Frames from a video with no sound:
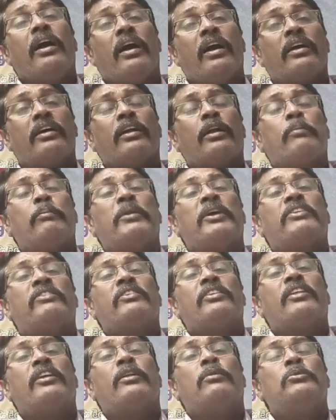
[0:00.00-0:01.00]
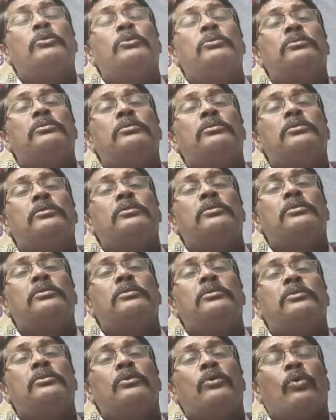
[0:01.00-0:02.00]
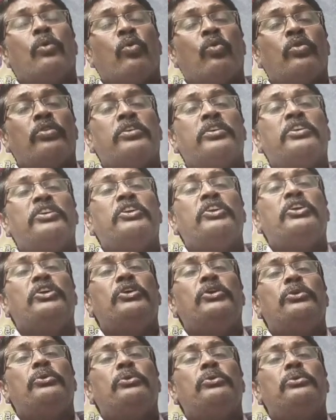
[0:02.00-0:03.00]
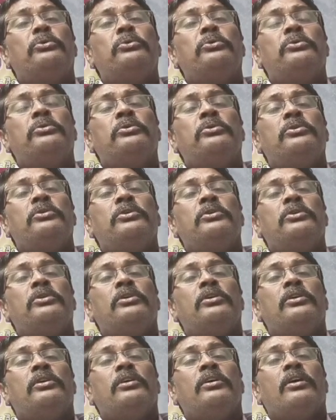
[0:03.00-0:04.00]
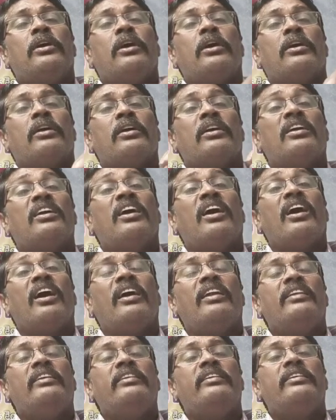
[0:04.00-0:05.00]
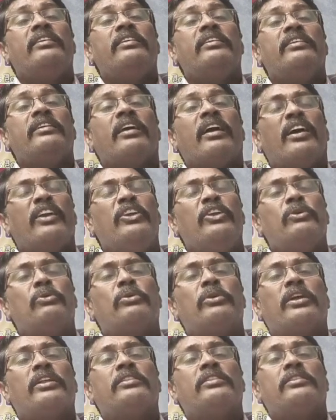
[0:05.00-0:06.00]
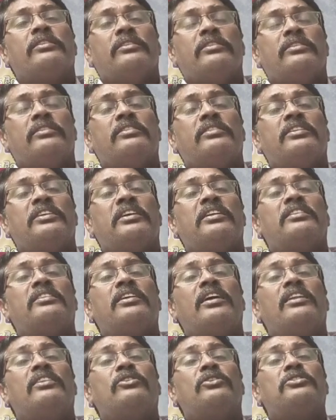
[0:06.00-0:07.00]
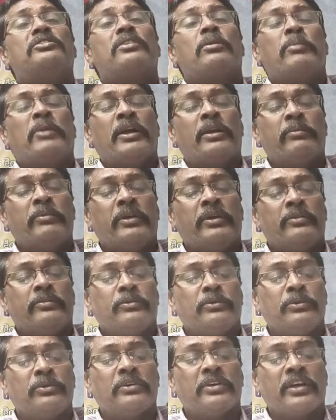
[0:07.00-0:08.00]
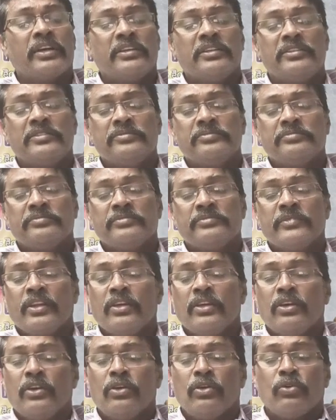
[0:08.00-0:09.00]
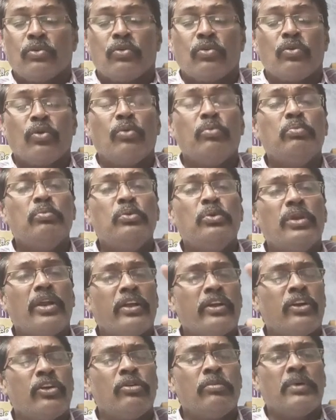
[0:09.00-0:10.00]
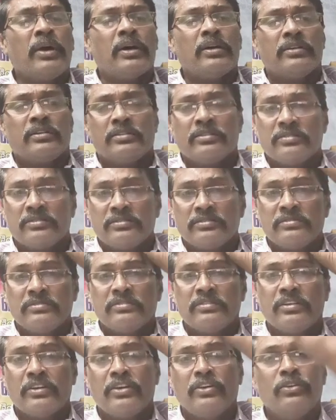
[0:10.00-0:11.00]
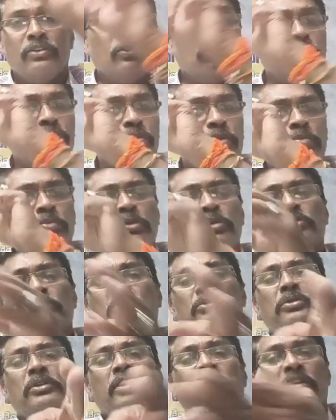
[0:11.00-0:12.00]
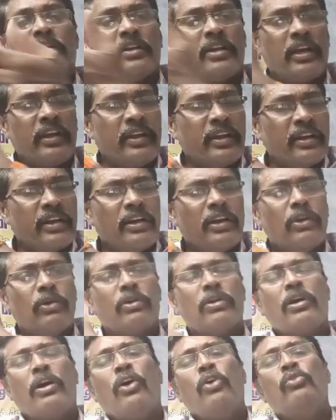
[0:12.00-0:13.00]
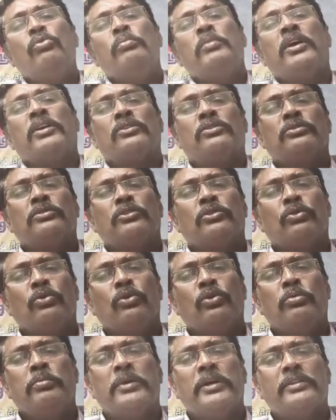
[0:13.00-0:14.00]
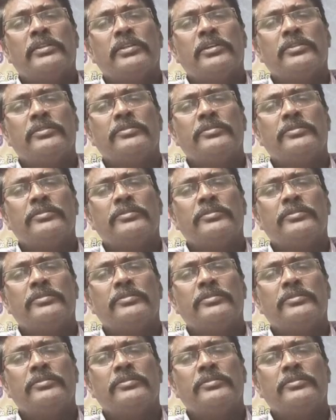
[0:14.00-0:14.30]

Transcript: అక్కడ పచ్చదనము నీరు గాలి అన్నీ కూడా తీర్థాలతో సమానమే ఉంటాయి కొమ్ముల నడుమ రెండు కొమ్ములు చూడండి నా వెనకాల ఒక ఆవు మాత ఉంది గోమాత